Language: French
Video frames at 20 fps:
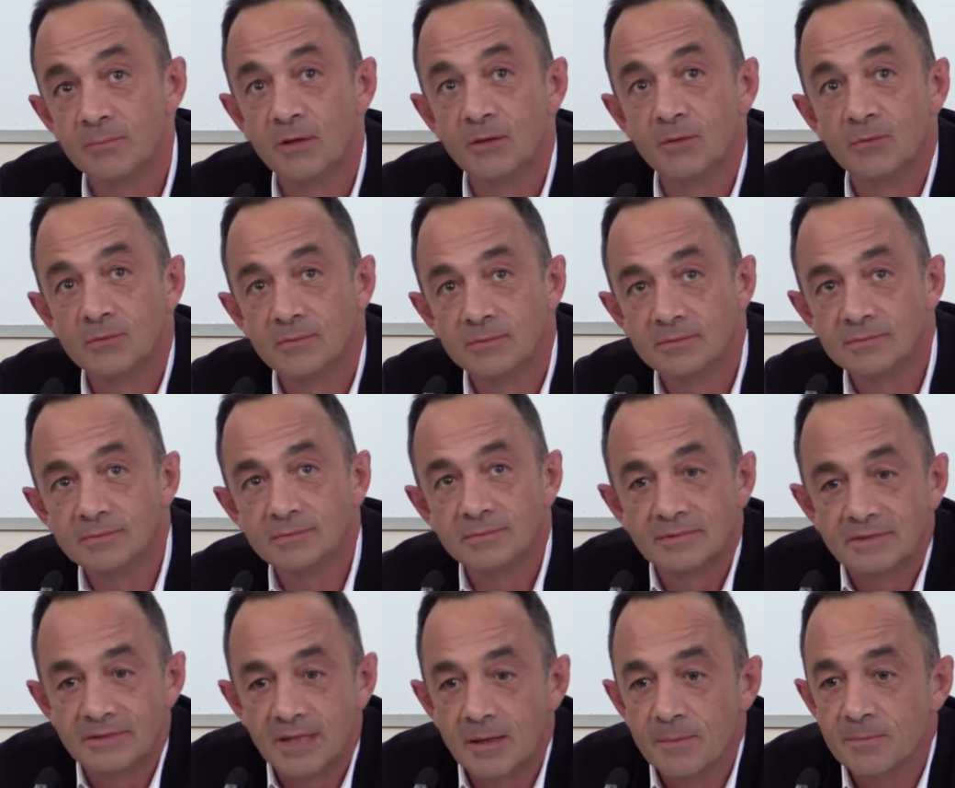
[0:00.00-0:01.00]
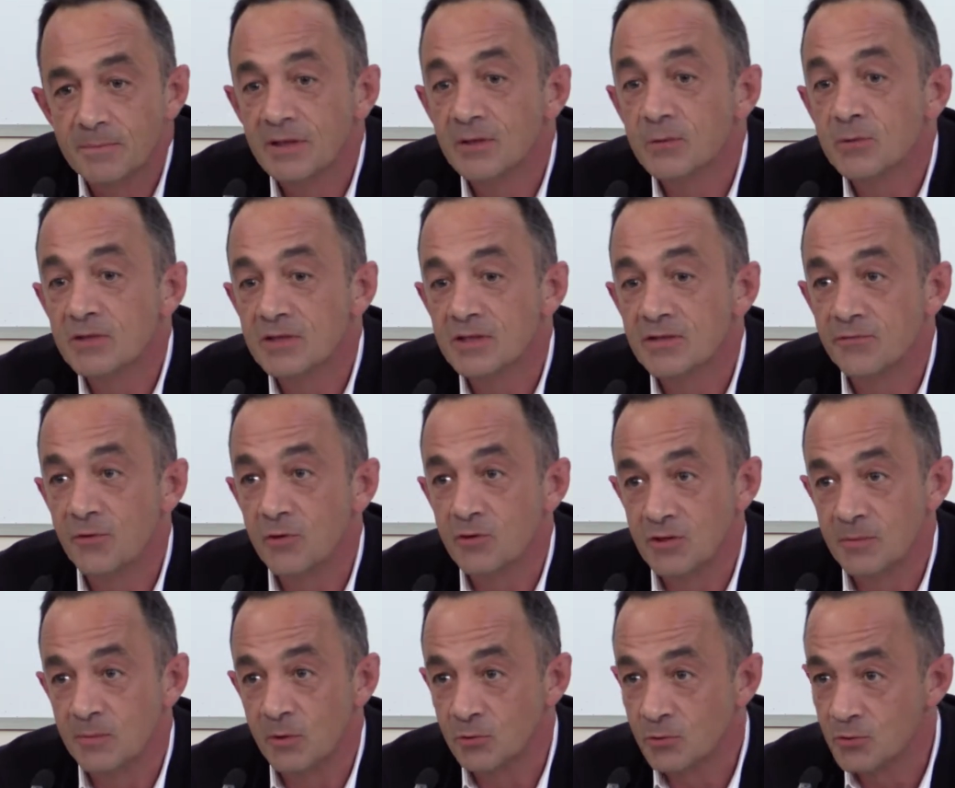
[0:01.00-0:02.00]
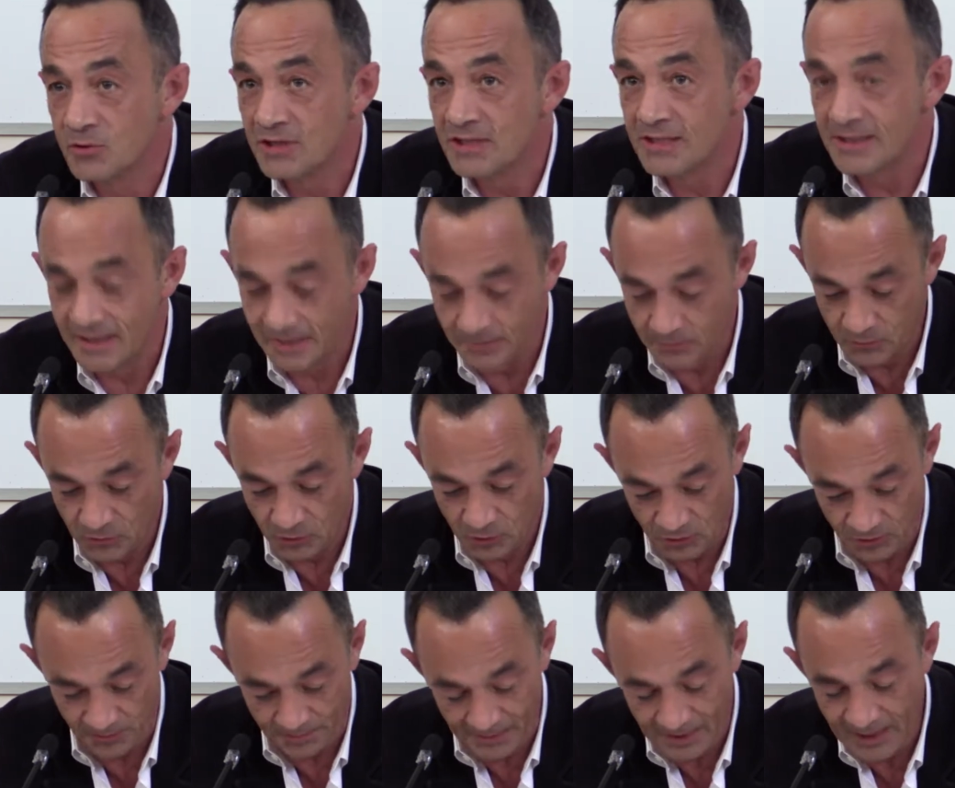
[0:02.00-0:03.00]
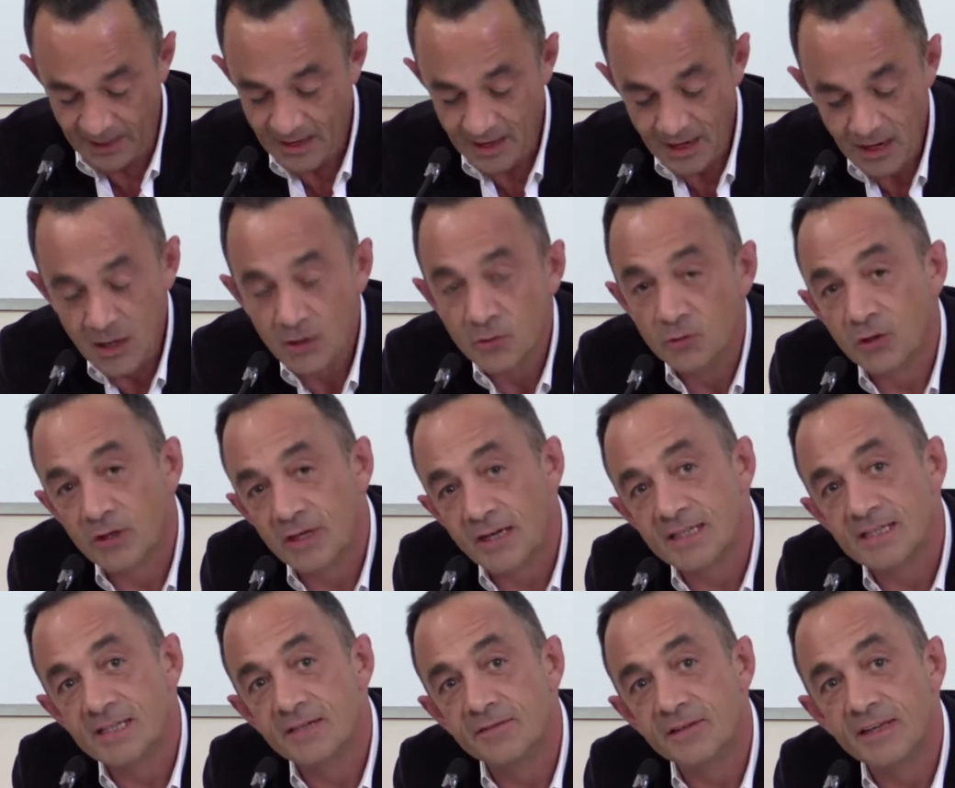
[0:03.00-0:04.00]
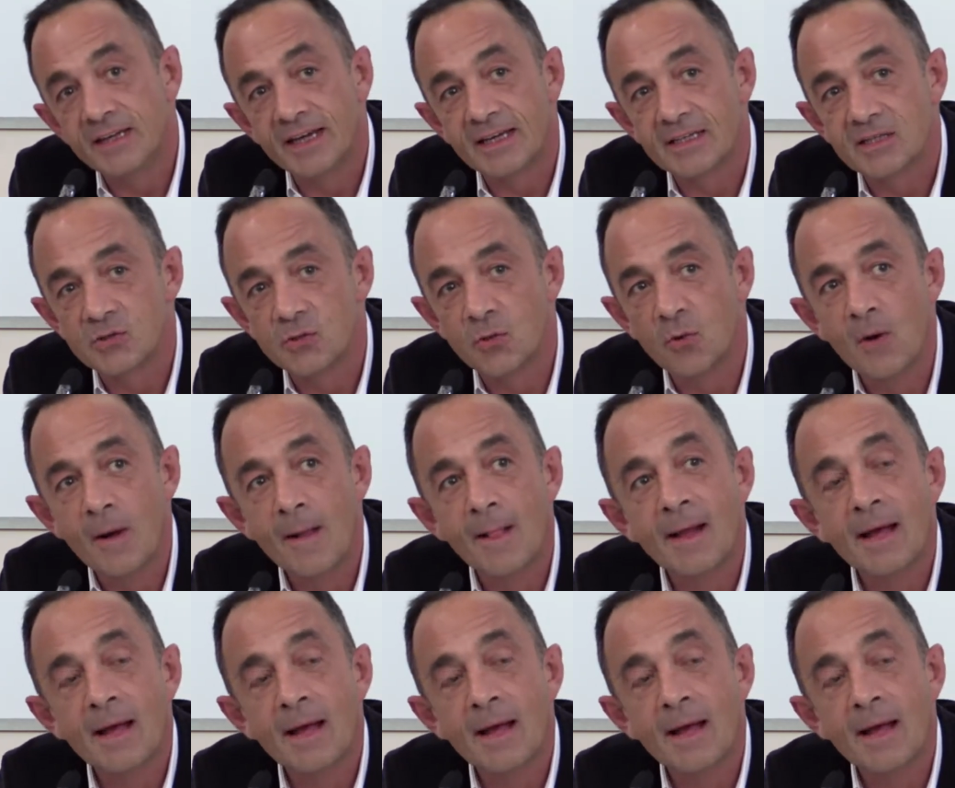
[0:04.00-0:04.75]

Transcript: ben ça implique aussi forcément nos systèmes de, de classification.